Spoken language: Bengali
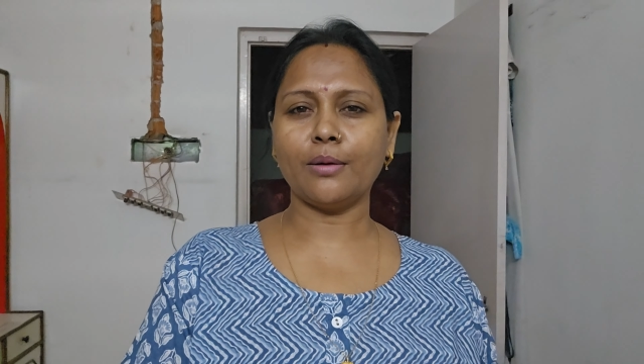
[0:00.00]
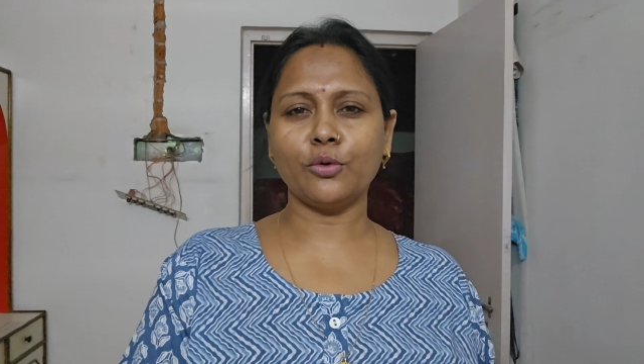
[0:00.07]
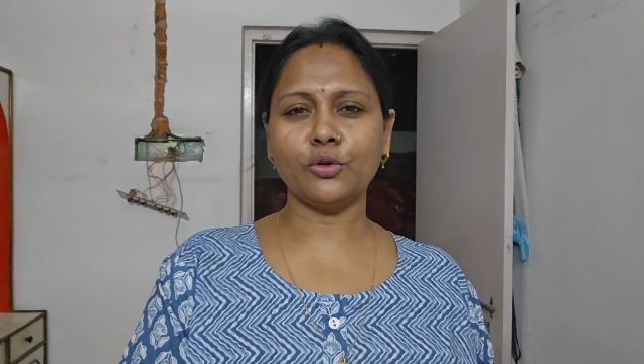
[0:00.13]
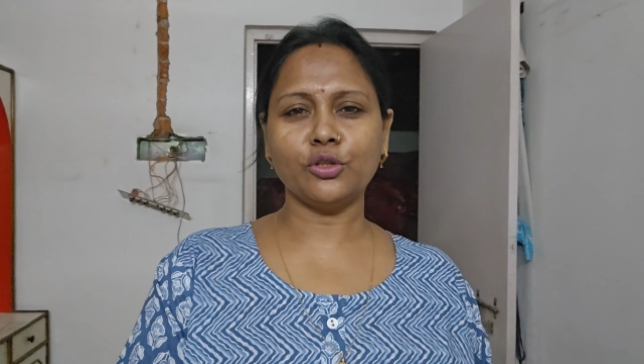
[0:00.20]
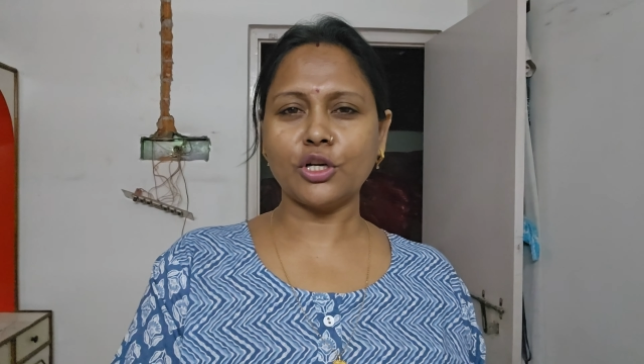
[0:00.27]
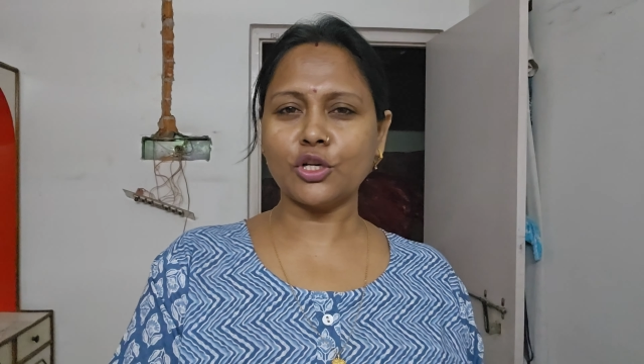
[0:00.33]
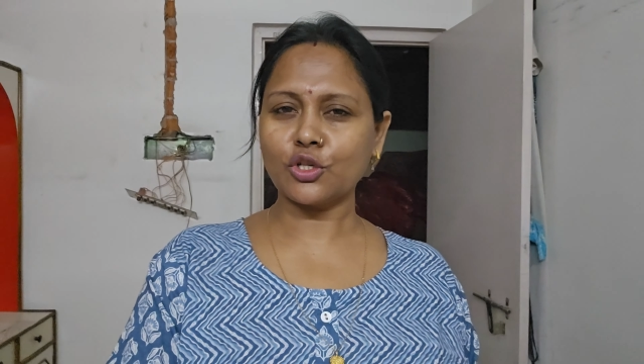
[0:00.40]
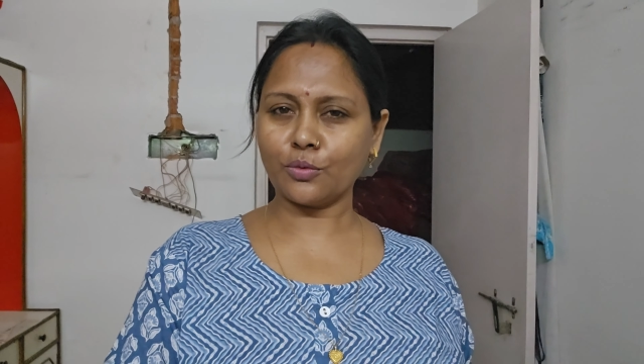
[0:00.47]

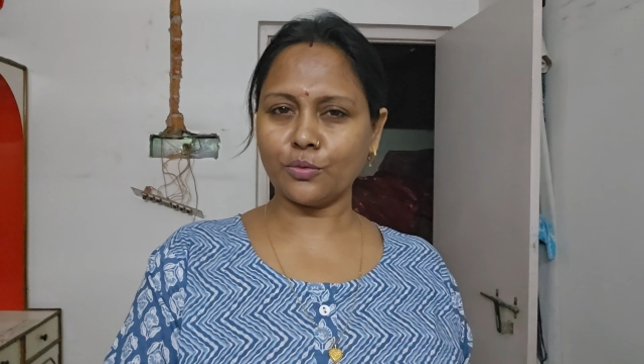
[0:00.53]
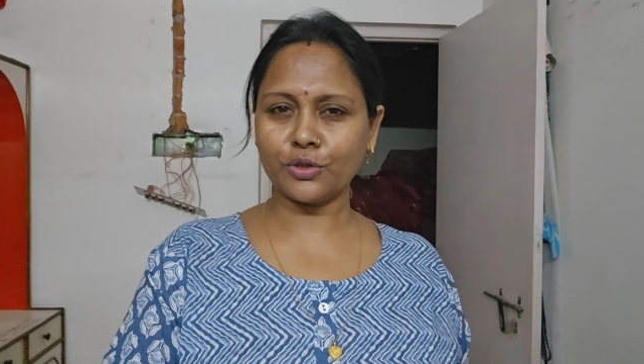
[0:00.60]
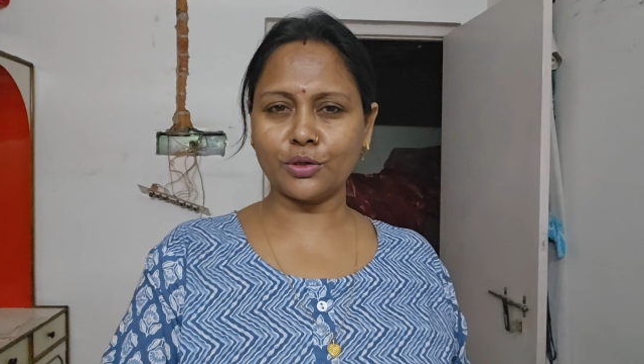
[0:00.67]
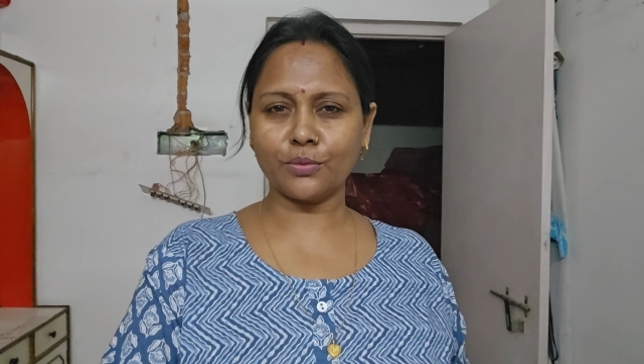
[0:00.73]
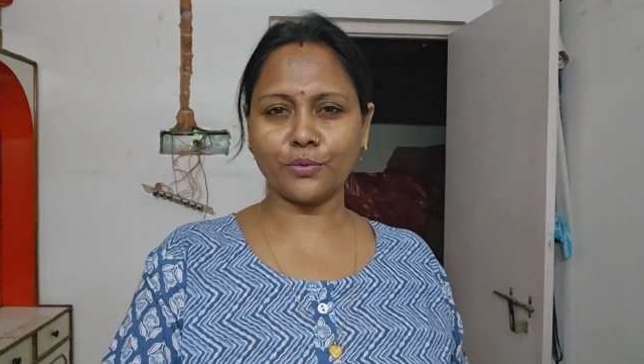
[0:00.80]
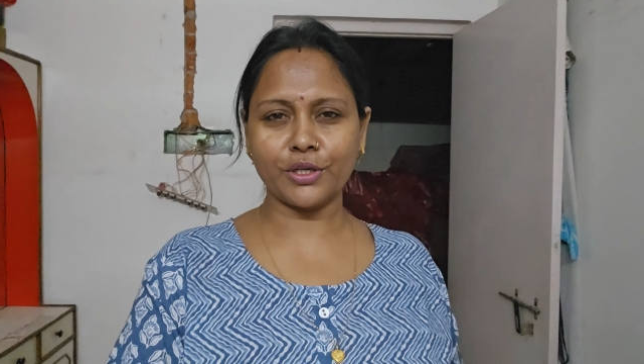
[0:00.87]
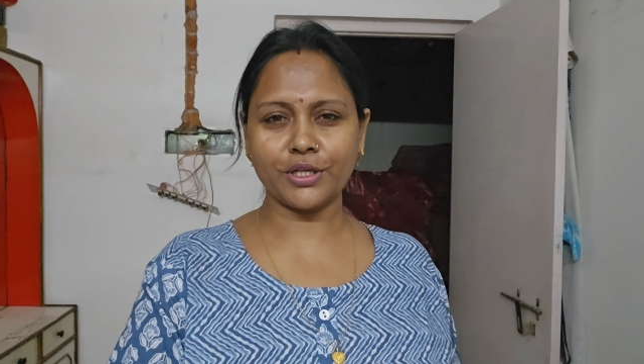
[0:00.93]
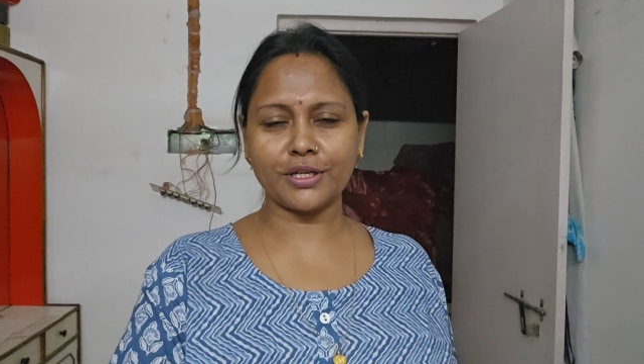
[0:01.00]
আবর্জনা সমস্ত
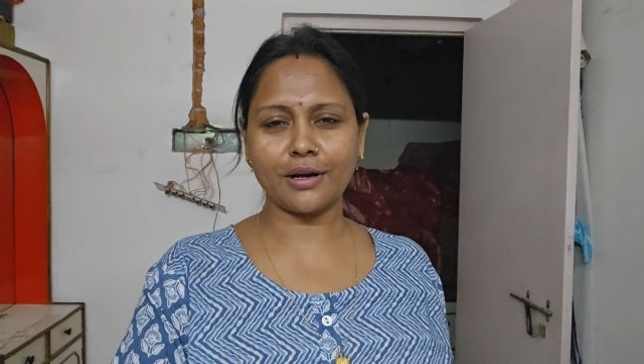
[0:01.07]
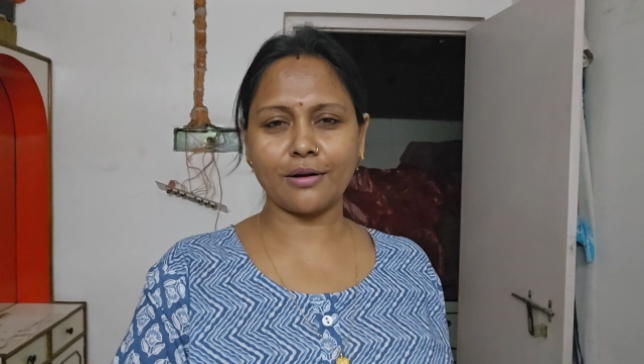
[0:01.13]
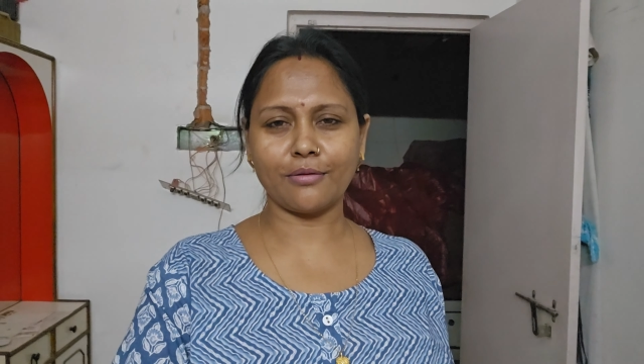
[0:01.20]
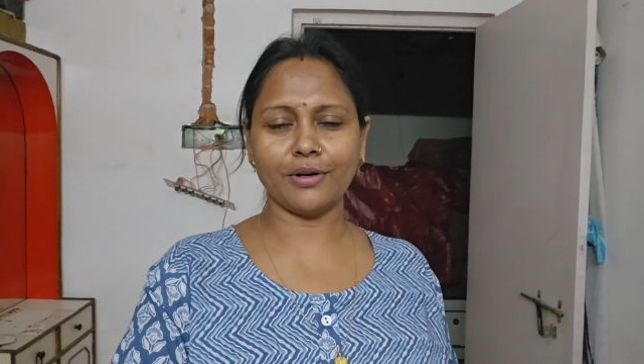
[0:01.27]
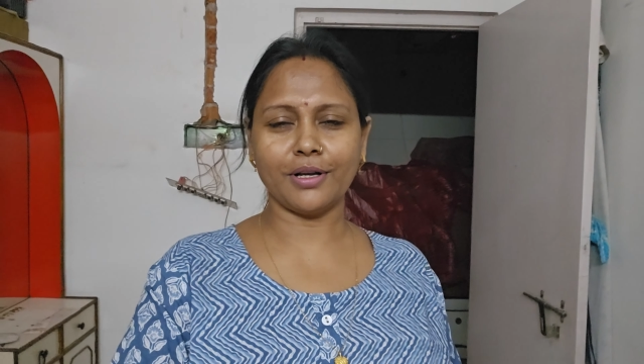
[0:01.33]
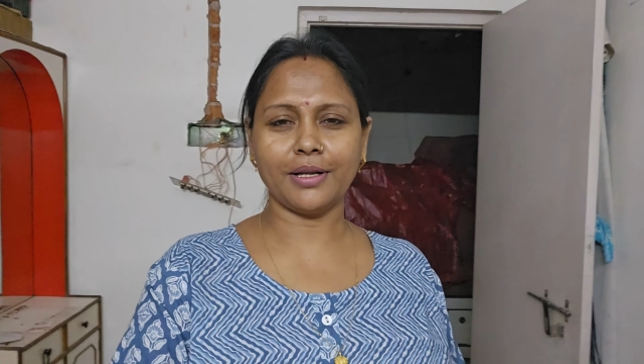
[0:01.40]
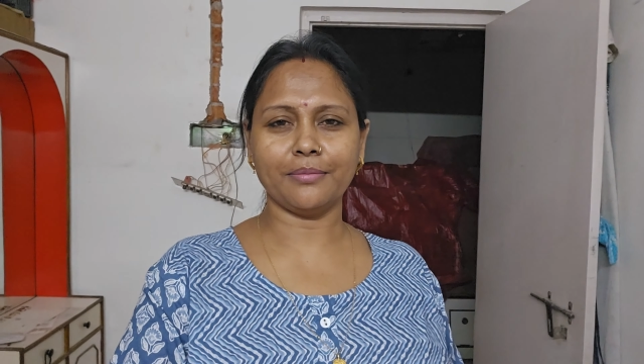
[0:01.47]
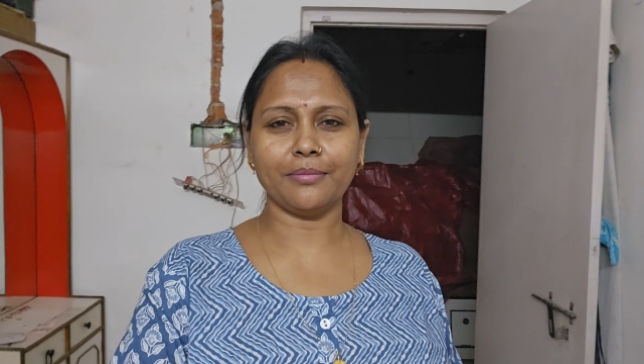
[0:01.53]
পরিষ্কার
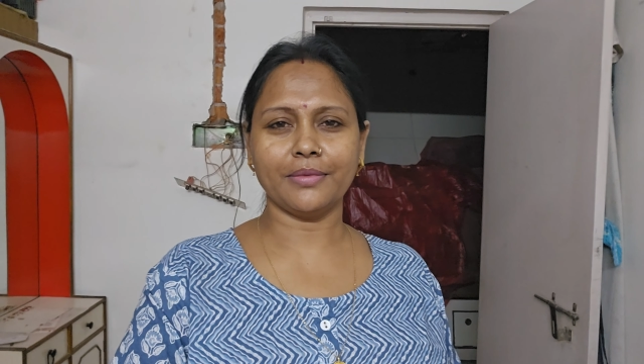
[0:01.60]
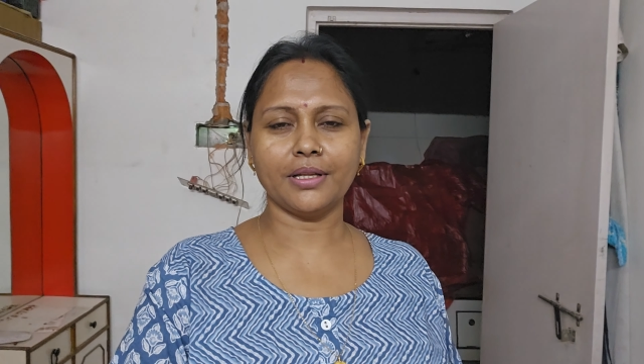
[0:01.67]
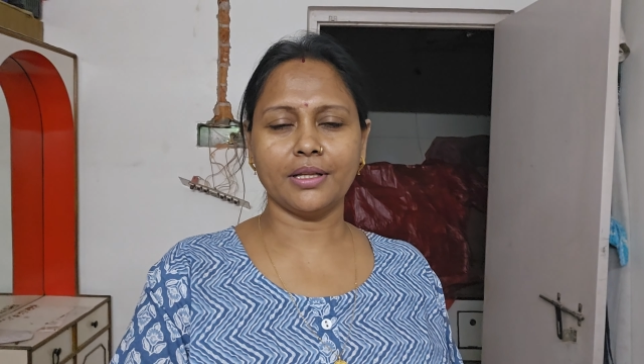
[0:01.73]
করলাম